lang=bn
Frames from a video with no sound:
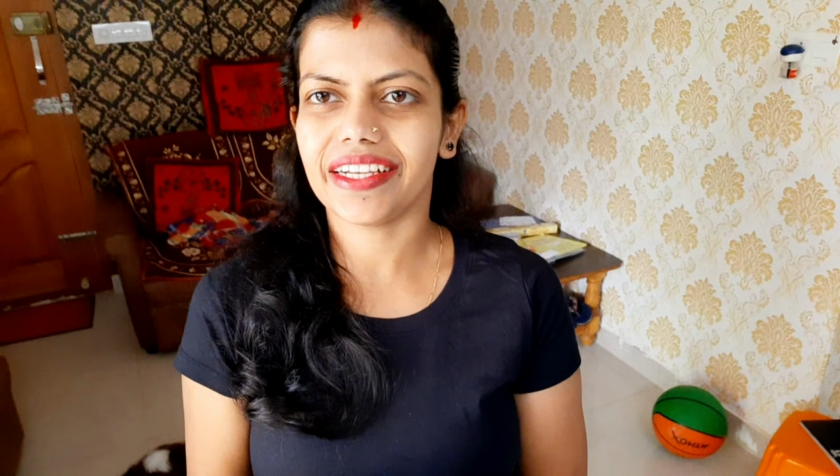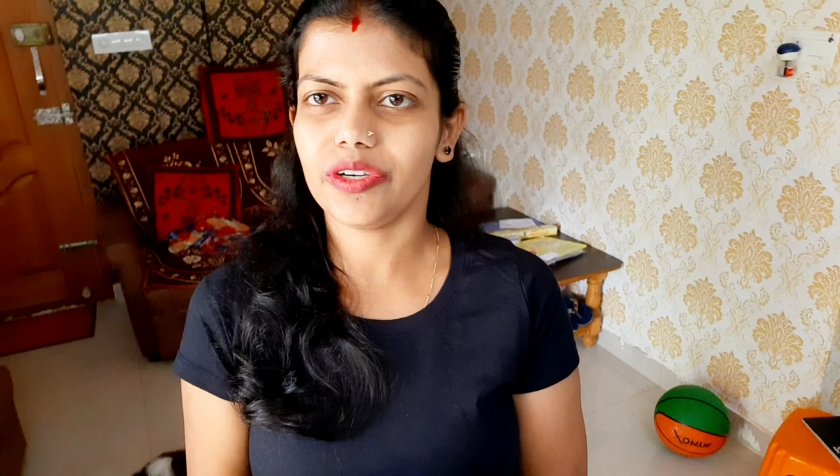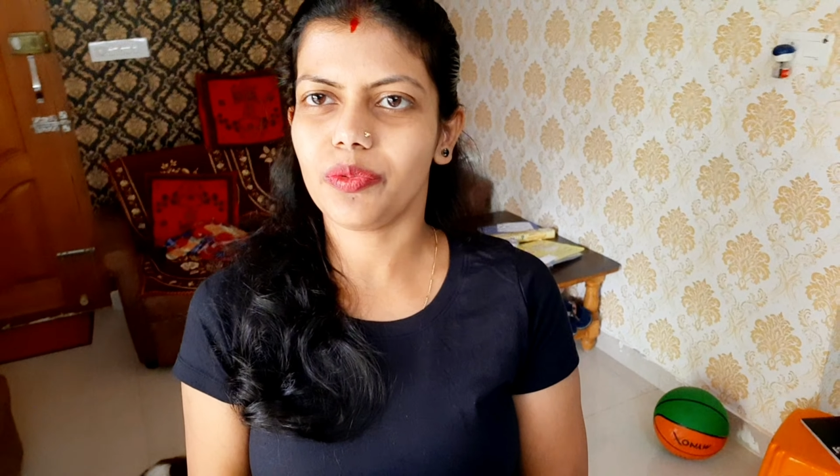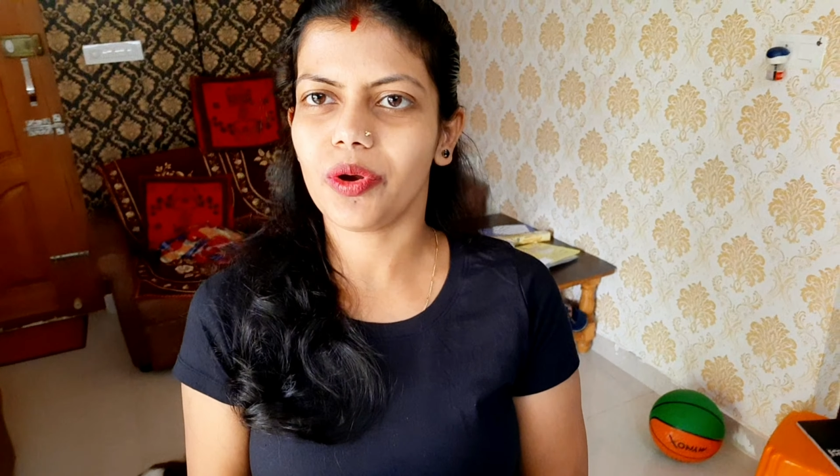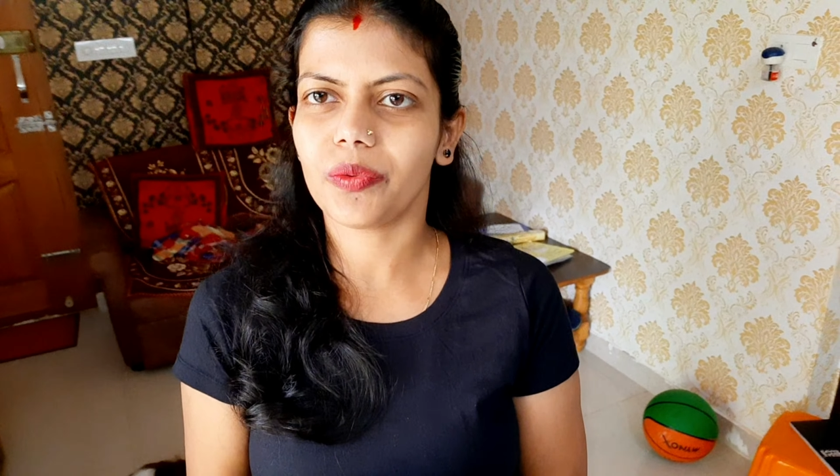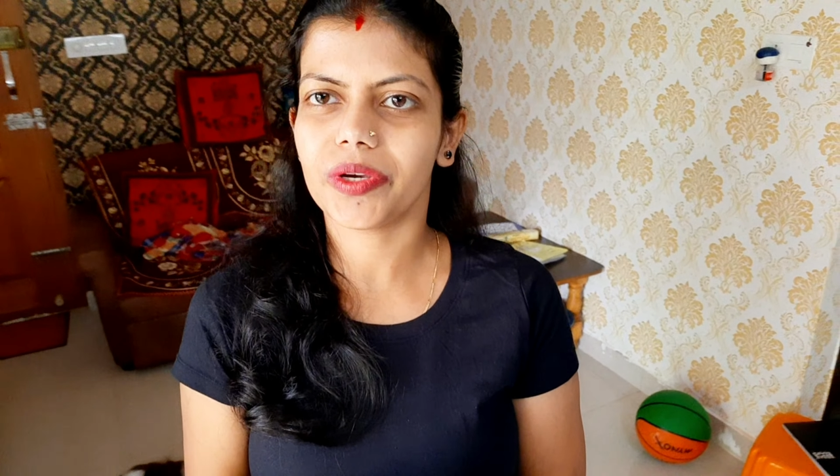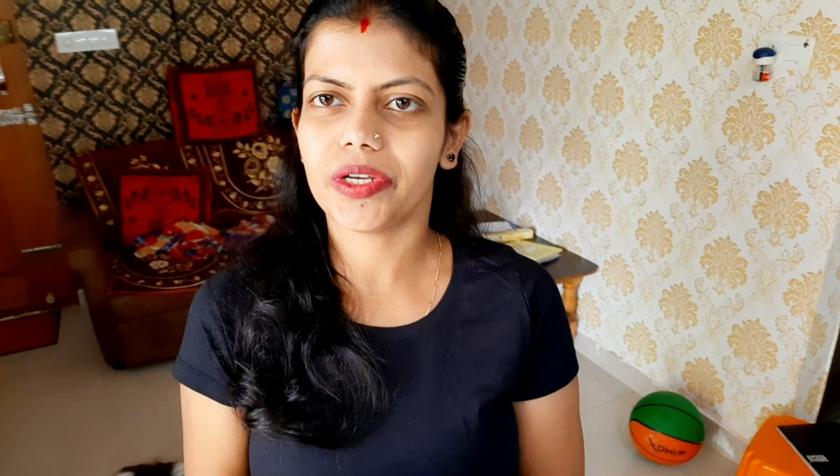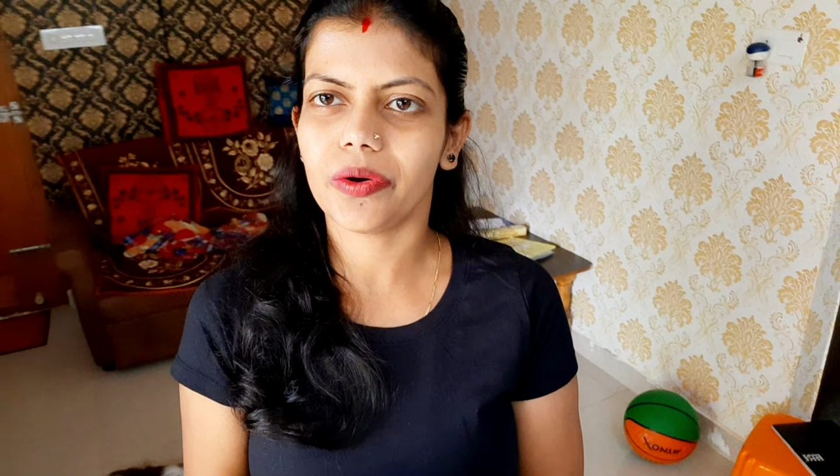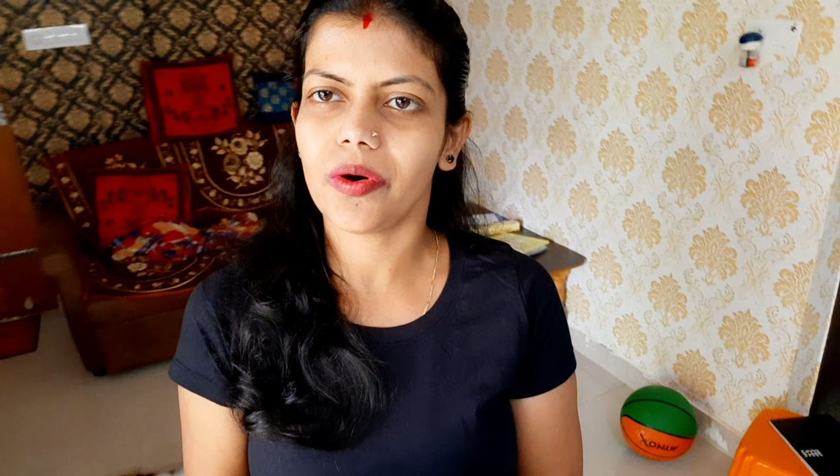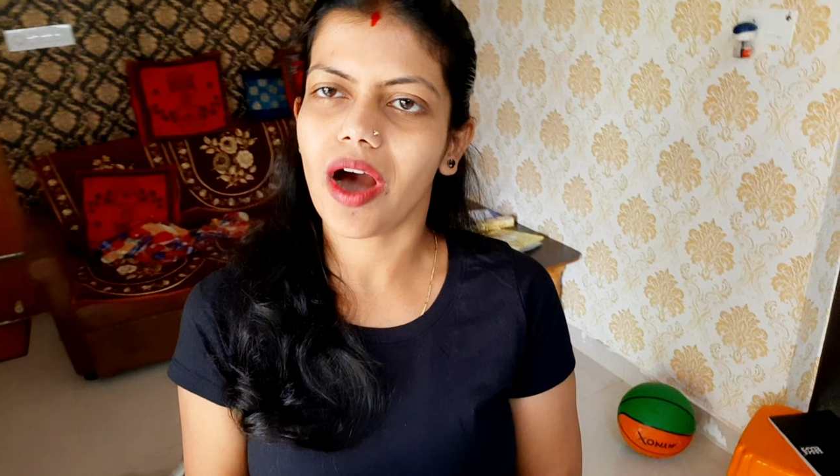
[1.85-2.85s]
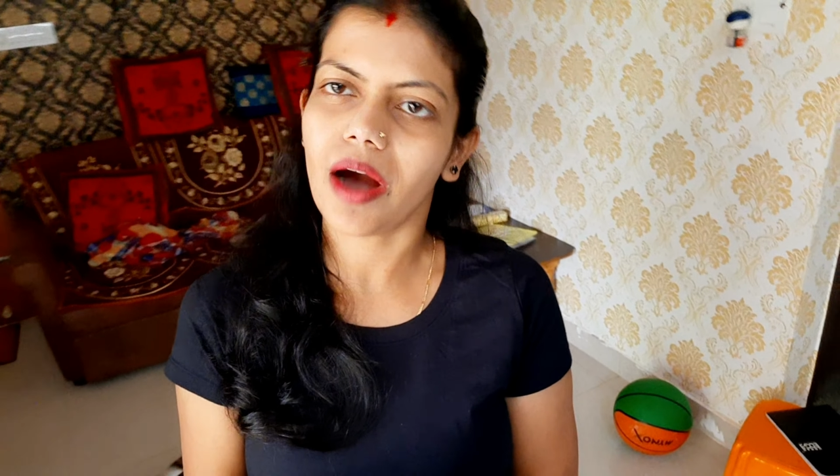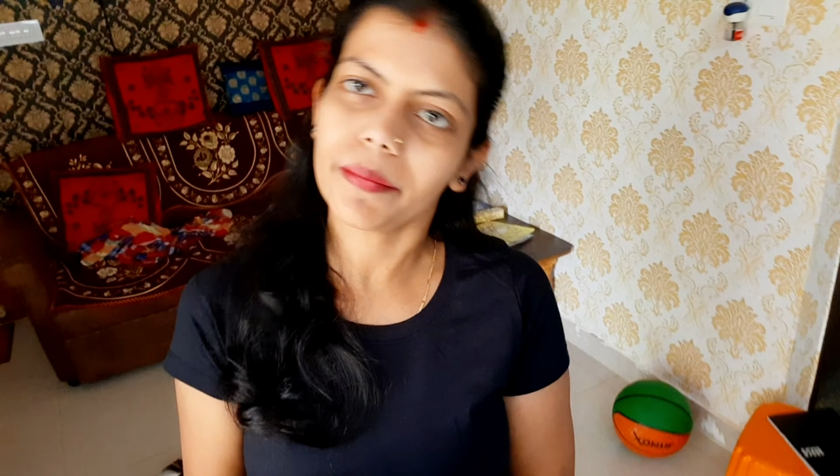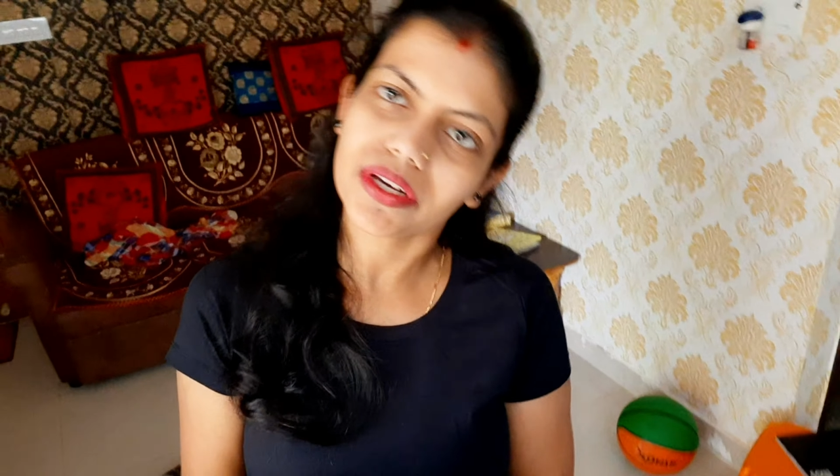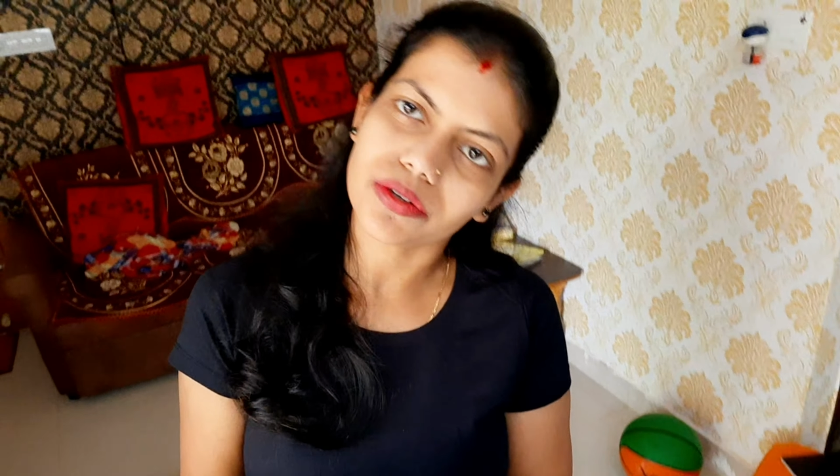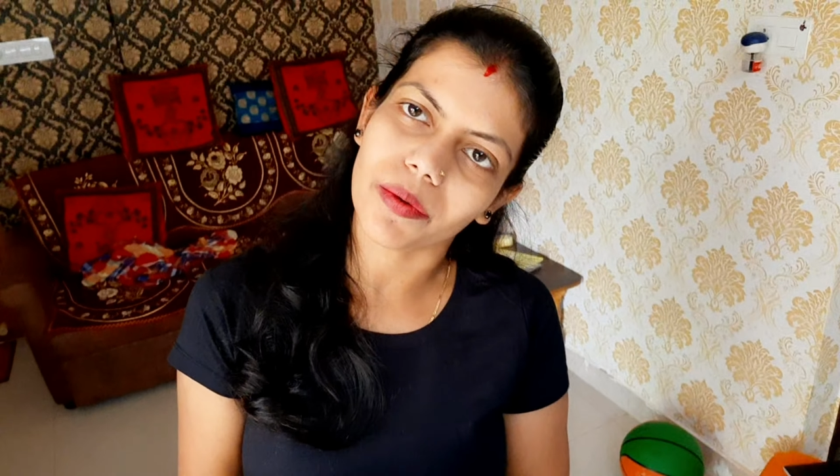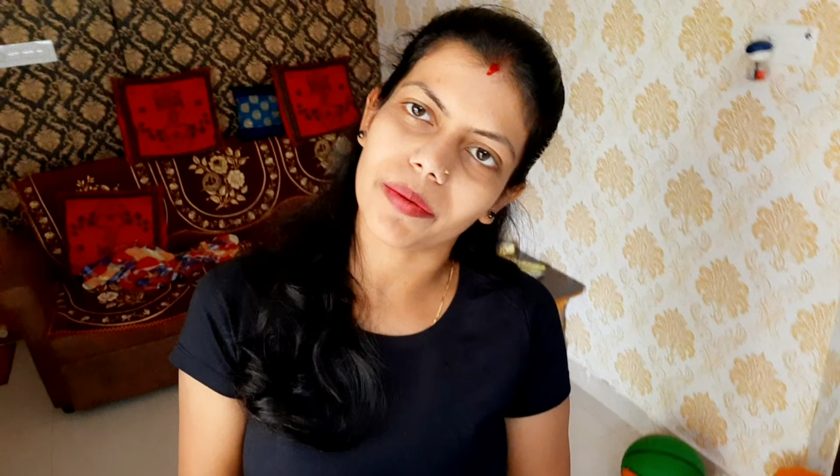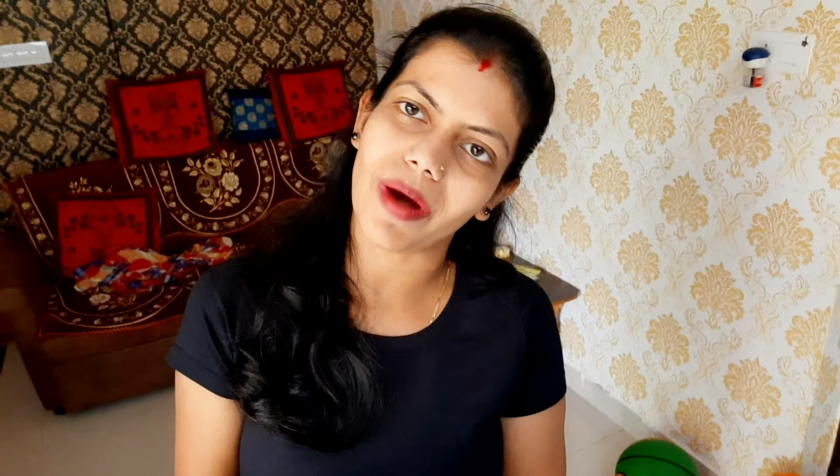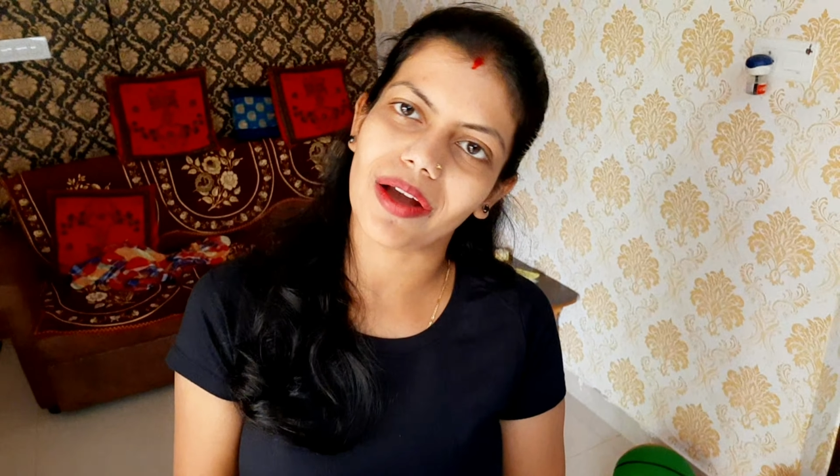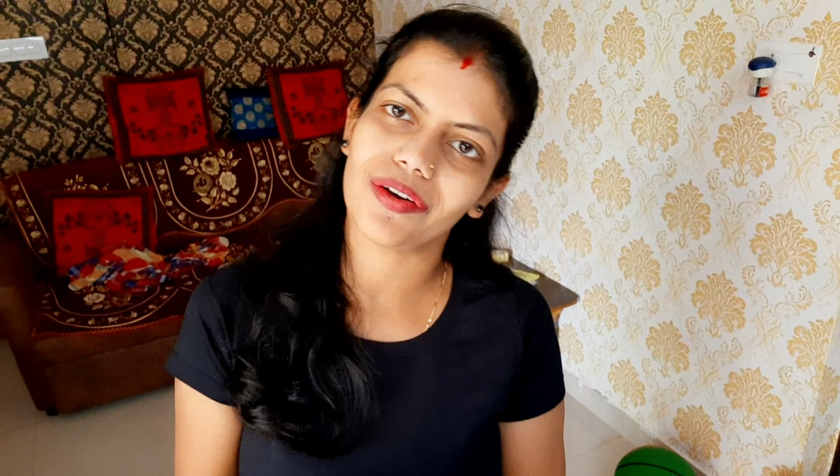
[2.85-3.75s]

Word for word: এ নিউ ব্লগ ভিডিও আমরা সবাই